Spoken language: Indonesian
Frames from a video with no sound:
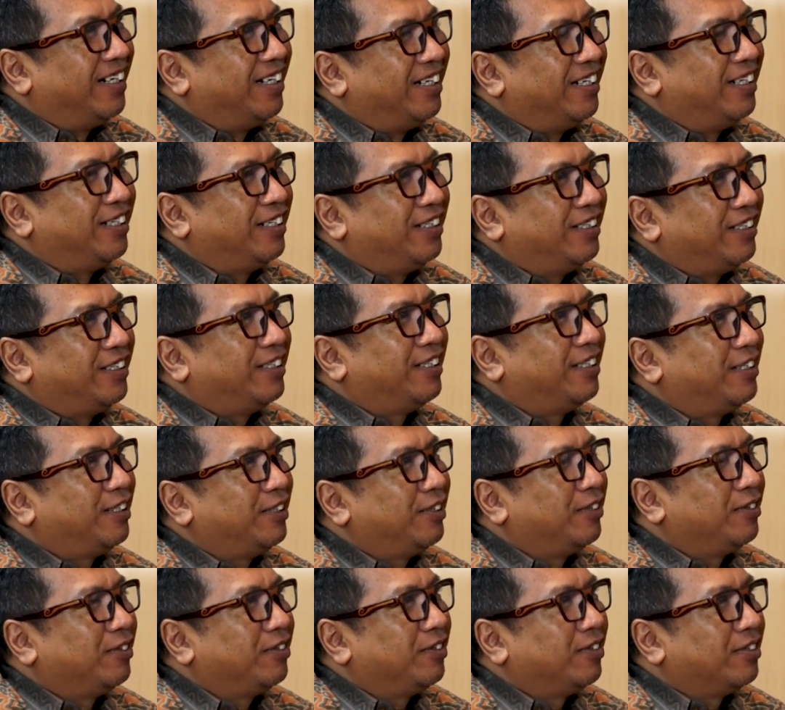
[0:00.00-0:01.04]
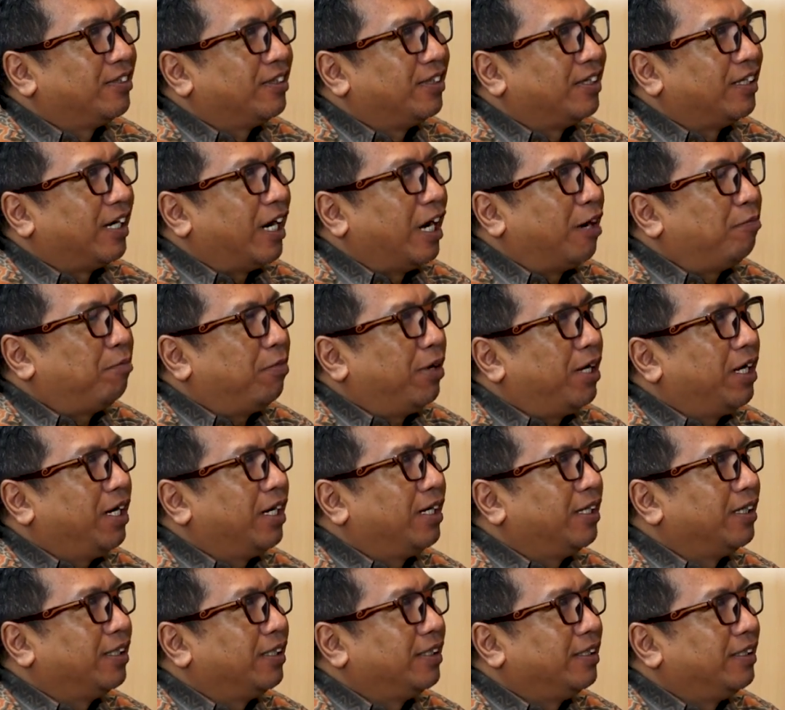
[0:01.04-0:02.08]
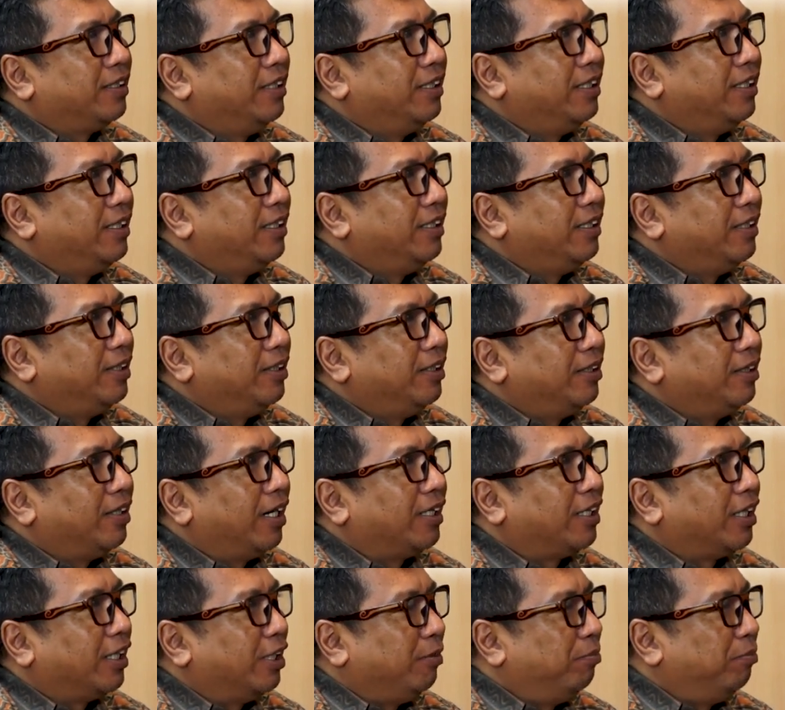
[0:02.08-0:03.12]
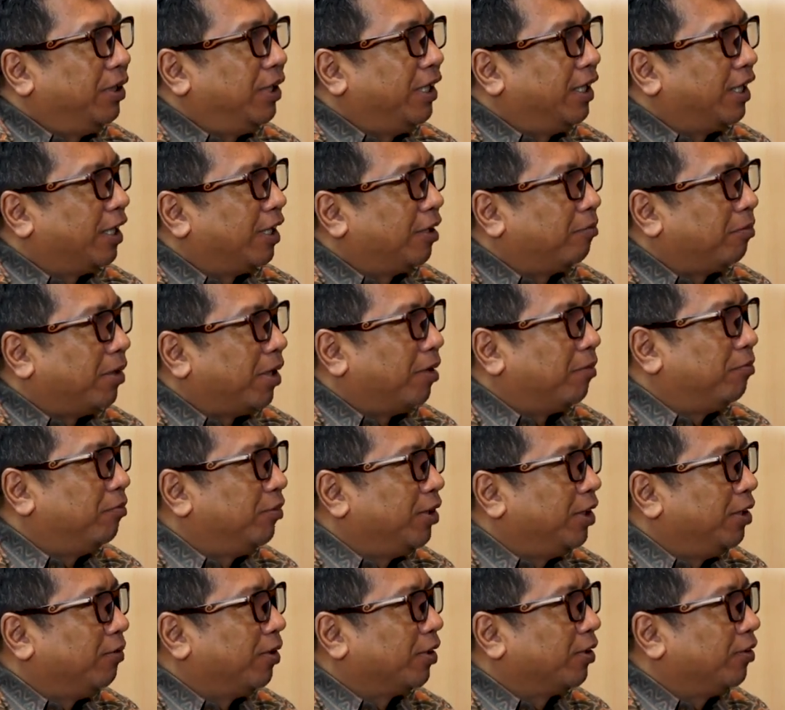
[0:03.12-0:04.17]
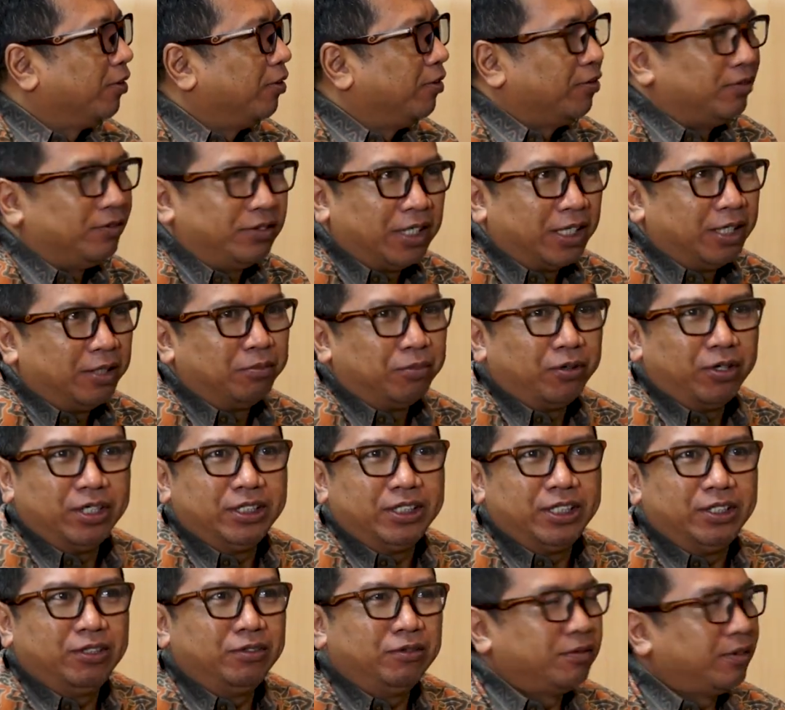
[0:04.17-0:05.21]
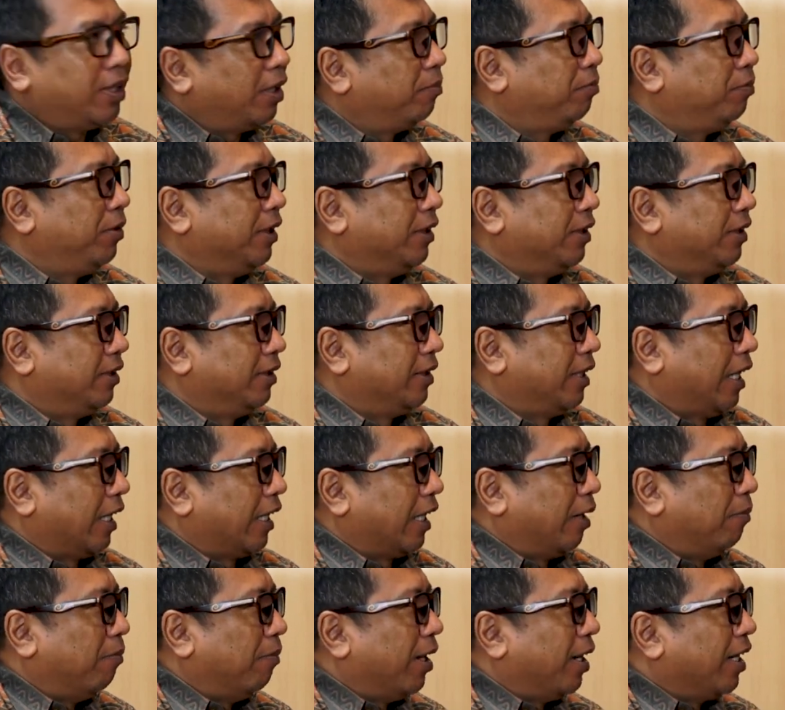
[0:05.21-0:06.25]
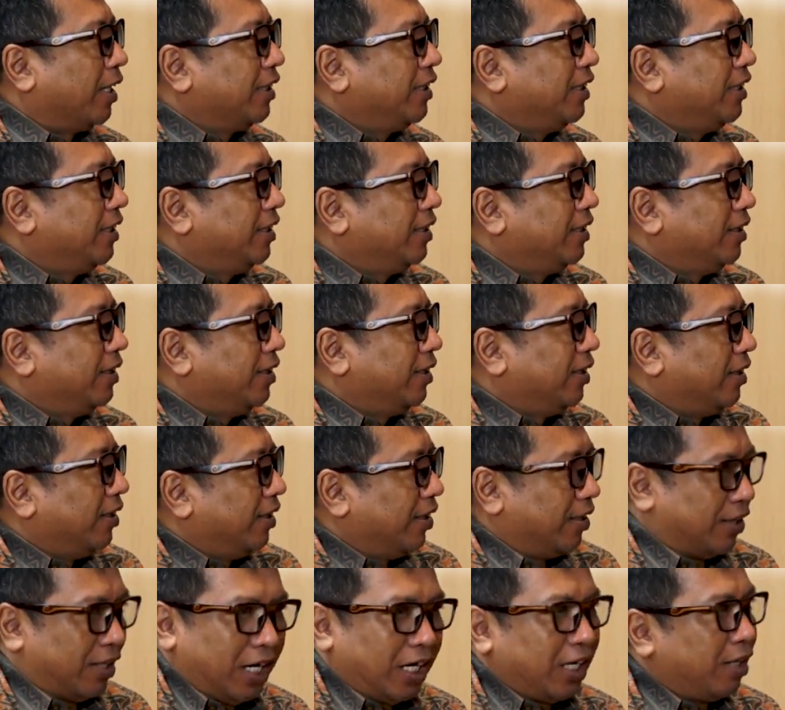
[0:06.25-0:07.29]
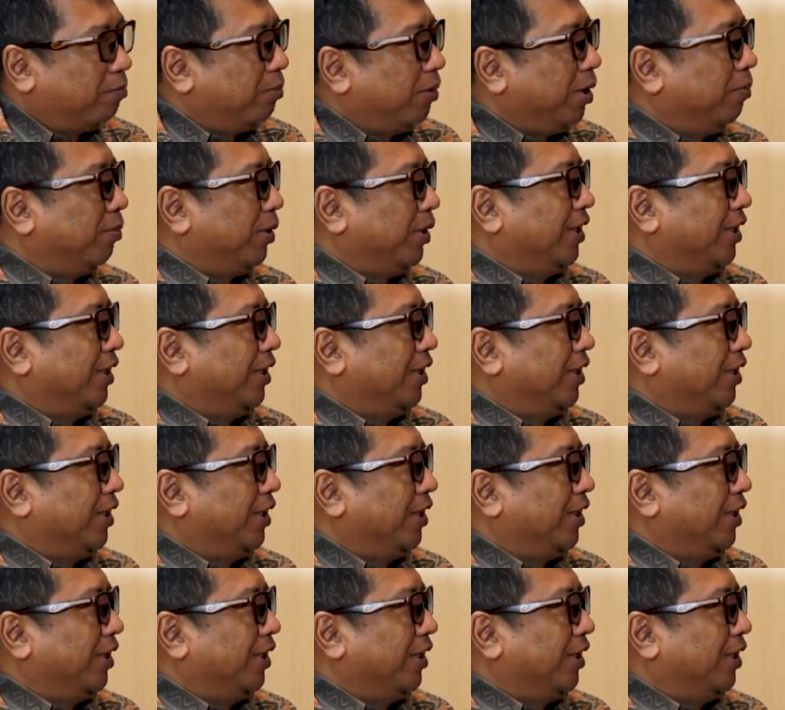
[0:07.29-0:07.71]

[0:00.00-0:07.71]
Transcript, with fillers: uh, apa yang di ada di pikiran Pak di waktu itu jadi polisi itu kayak kayak gimana sih? Ya, nanggepin